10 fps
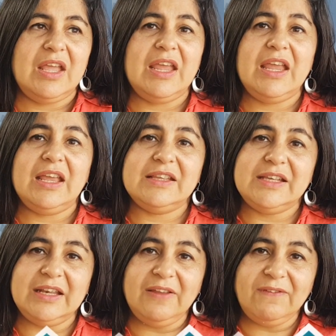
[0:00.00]
Eh,
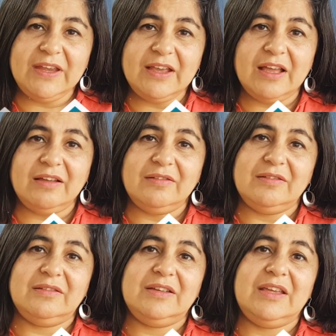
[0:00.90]
significa
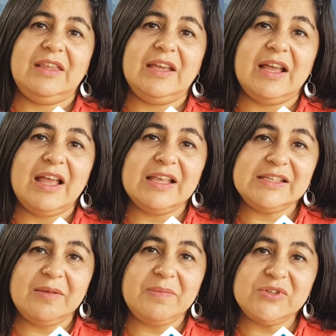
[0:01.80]
que de cada
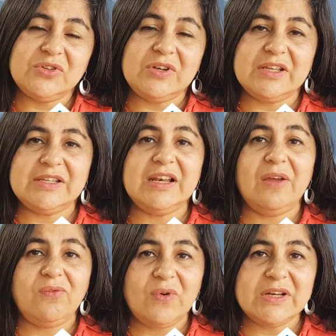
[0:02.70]
100 personas en la
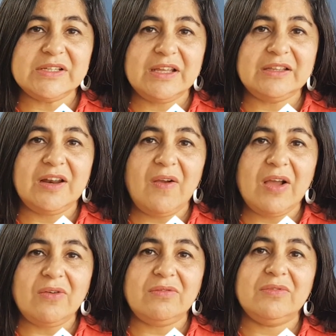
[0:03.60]
fuerza de
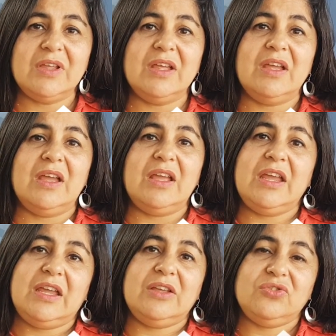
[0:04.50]
trabajo,
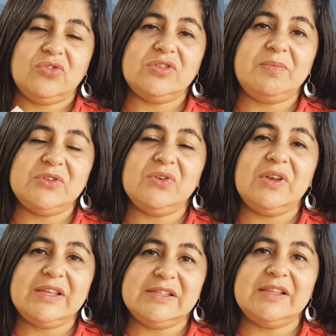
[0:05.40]
12 eh,
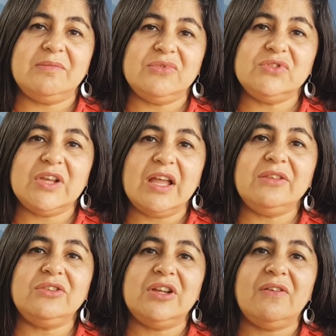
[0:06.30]
personas están
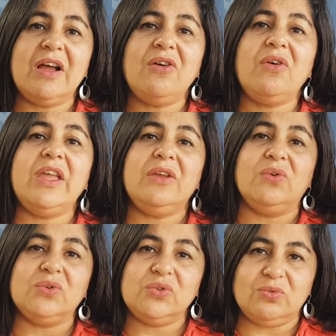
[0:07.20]
buscando trabajo en
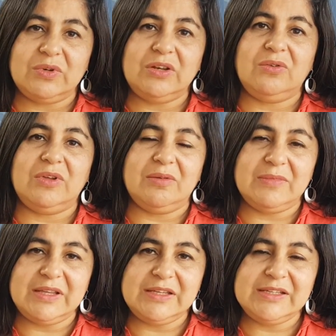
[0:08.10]
octubre,
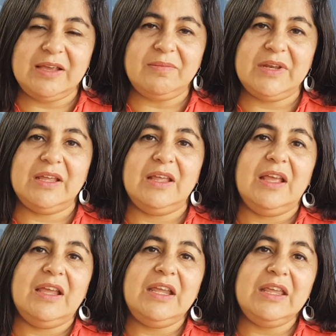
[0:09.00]
noviembre, diciembre.
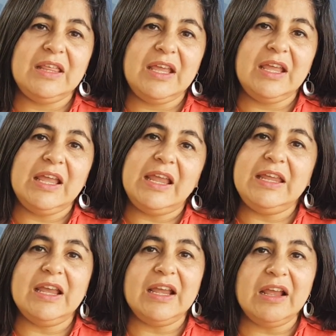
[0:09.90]
Y, de,
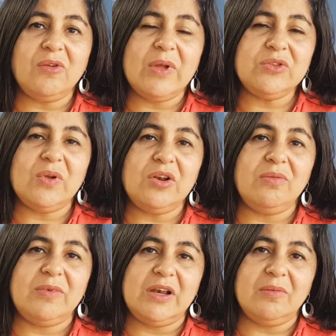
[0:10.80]
en, cuanto al
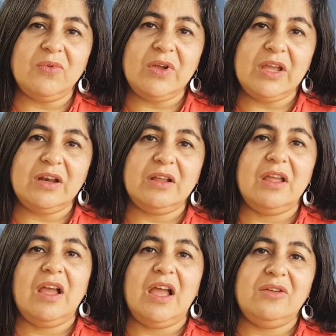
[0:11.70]
hombre y la mujer,
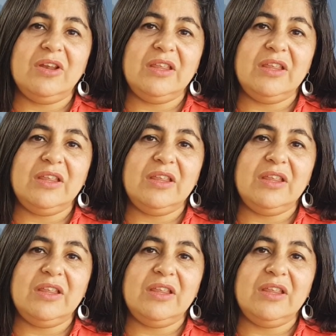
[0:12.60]
hay una